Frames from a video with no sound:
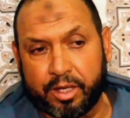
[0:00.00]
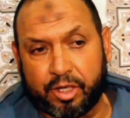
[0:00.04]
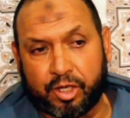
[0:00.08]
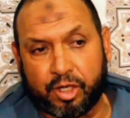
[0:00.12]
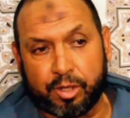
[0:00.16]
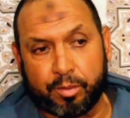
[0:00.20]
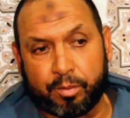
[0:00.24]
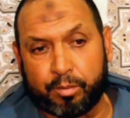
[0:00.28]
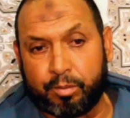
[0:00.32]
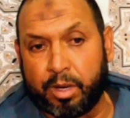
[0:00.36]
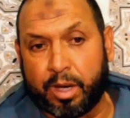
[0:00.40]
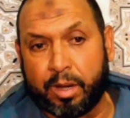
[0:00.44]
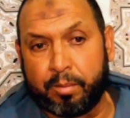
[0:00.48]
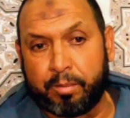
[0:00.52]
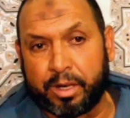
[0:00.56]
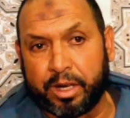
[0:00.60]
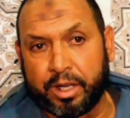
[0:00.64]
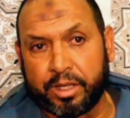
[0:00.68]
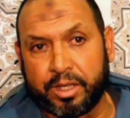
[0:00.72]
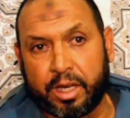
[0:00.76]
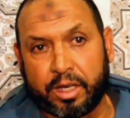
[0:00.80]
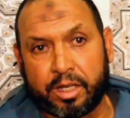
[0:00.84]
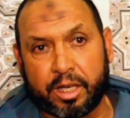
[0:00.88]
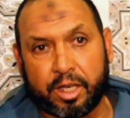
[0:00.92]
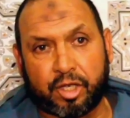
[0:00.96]
هادشي امها
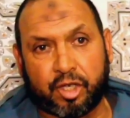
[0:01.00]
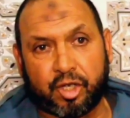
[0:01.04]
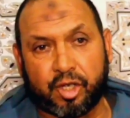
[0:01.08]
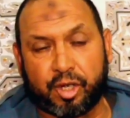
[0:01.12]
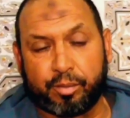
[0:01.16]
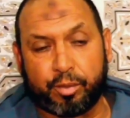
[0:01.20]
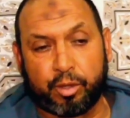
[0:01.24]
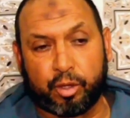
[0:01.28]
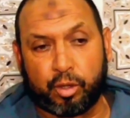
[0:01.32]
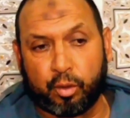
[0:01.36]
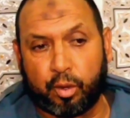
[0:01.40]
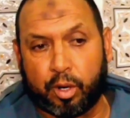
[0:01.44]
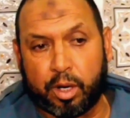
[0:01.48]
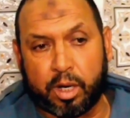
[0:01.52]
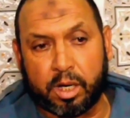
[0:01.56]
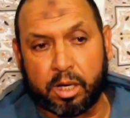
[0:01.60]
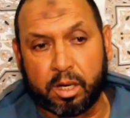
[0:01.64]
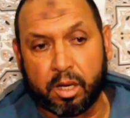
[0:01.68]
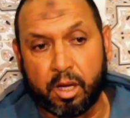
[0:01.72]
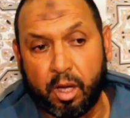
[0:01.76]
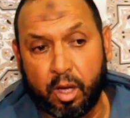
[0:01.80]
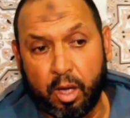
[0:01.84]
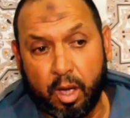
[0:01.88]
مريضه كتشرب الدواء